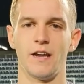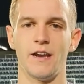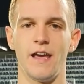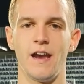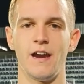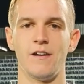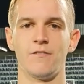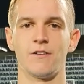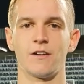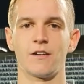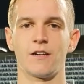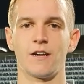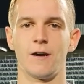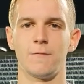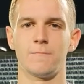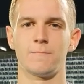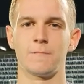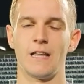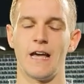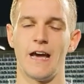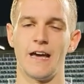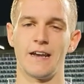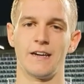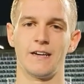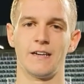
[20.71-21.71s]
Eine Elfer gehabt,
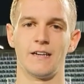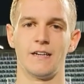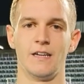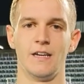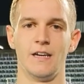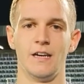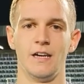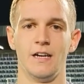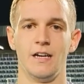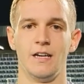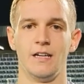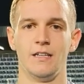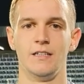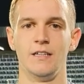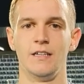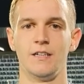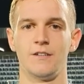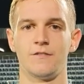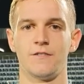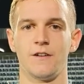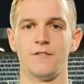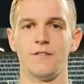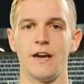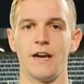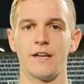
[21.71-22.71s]
leider
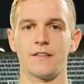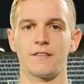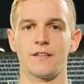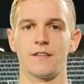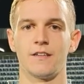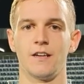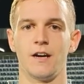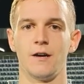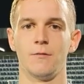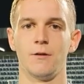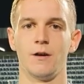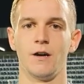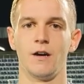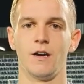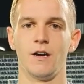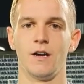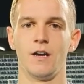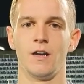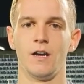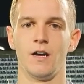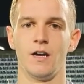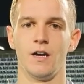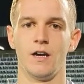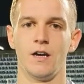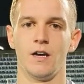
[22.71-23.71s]
nicht verwertet, aber
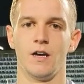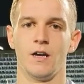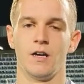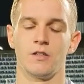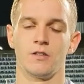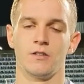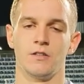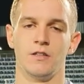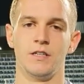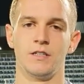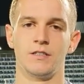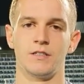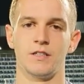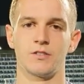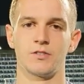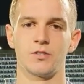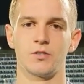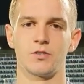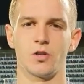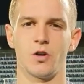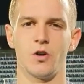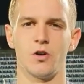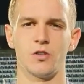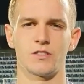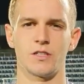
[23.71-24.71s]

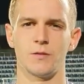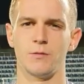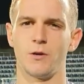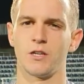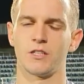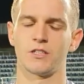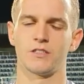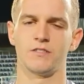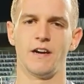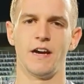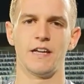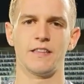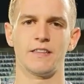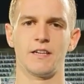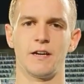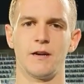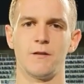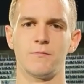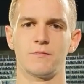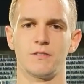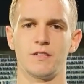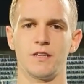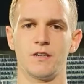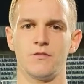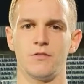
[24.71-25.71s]
nichtsdestotrotz, aber auch zweite
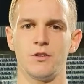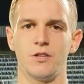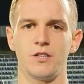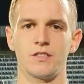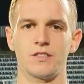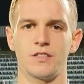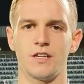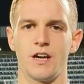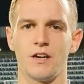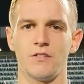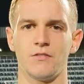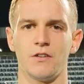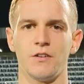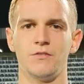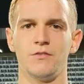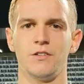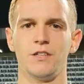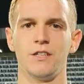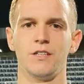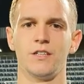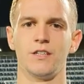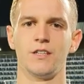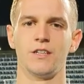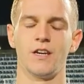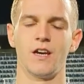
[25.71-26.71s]
Halbzeit, würde ich sagen, waren
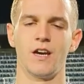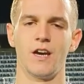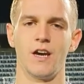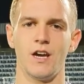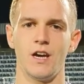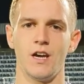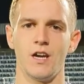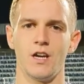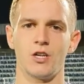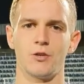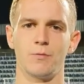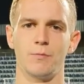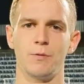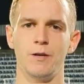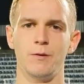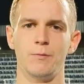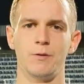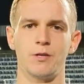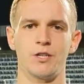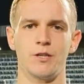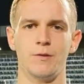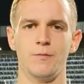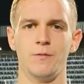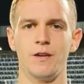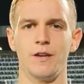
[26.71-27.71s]
wir die
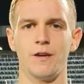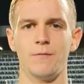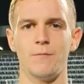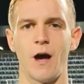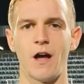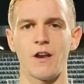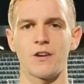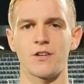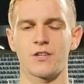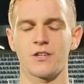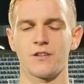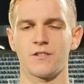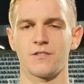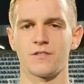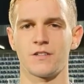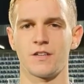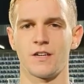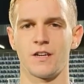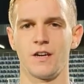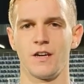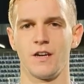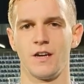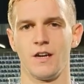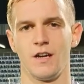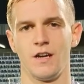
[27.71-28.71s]
spielbestimmende Mannschaft.
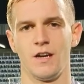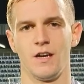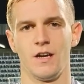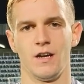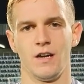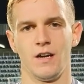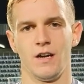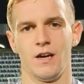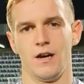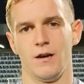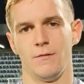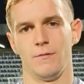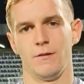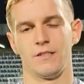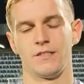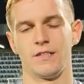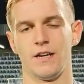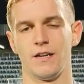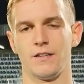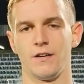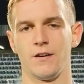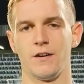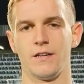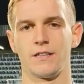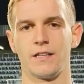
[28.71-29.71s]
Aber es
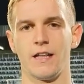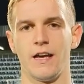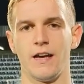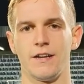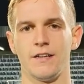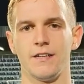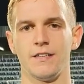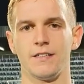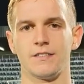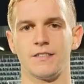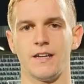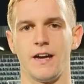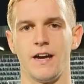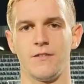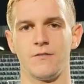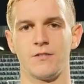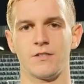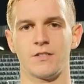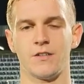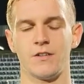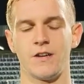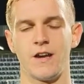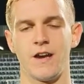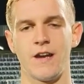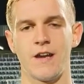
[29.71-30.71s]
hat heute leider nicht sein
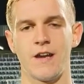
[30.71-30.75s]
sollen.